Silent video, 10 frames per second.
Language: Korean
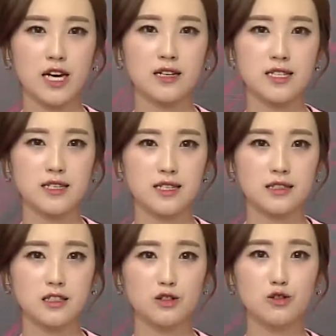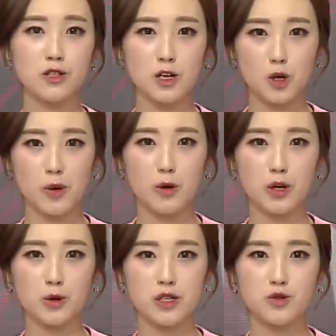양식장 등 수산업에
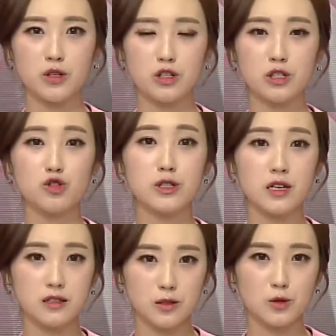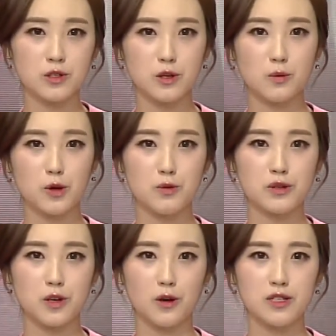활용할 수 있는 수상 드론을 선보이면서